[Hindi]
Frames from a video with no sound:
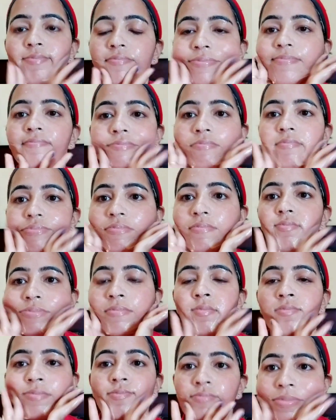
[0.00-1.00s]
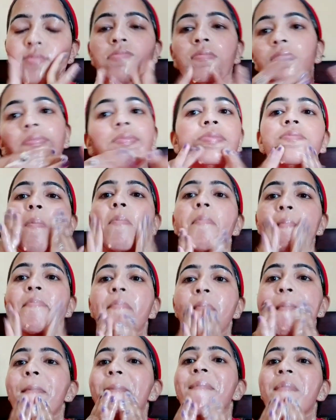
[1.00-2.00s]
देखिए मैं गले से फिर
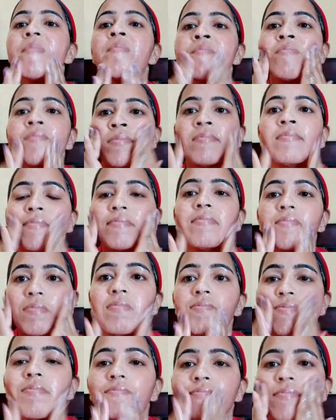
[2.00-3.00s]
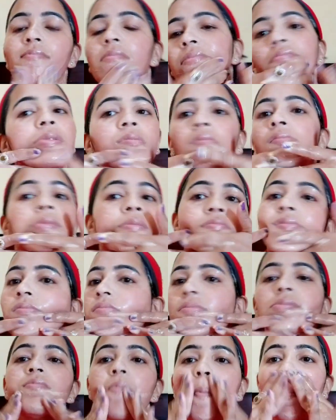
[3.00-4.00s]
अपने चिक्स से
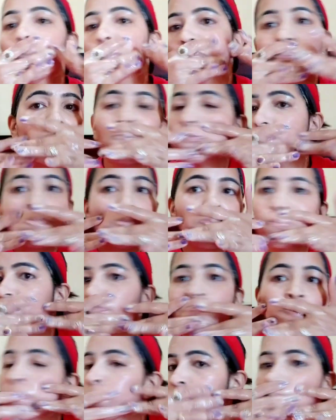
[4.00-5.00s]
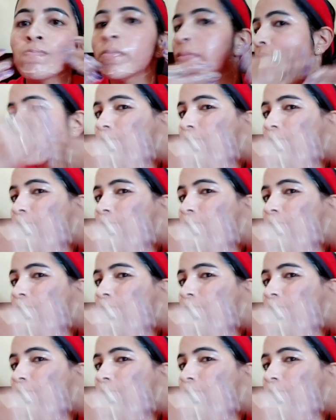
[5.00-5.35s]
लिप्स के एरिए में